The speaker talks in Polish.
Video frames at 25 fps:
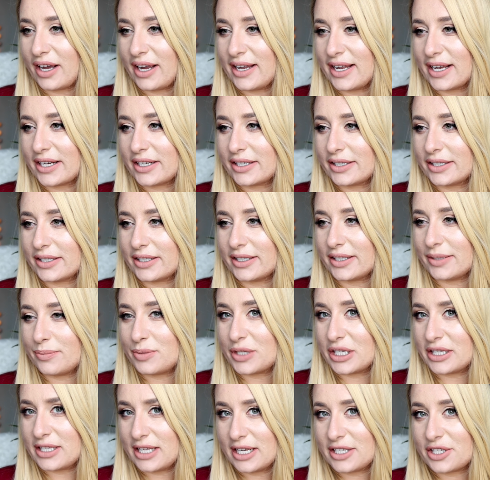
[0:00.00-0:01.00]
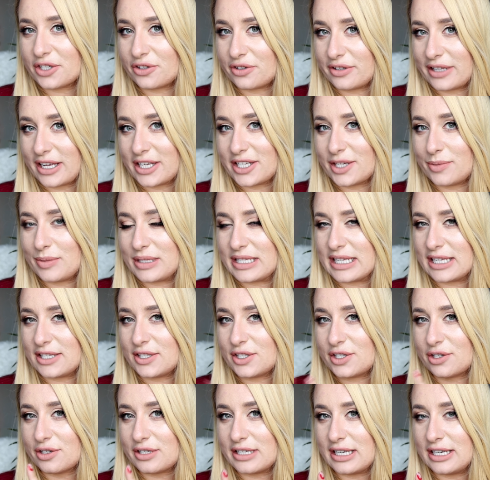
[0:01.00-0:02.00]
a jak e, przetniecie, to dajcie mi znać,
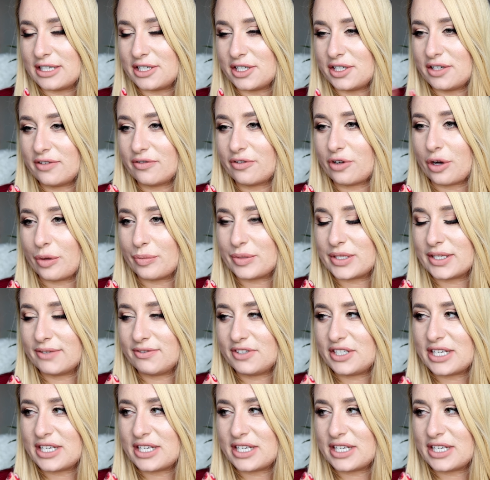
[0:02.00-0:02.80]
co znaleźliście w gąbce.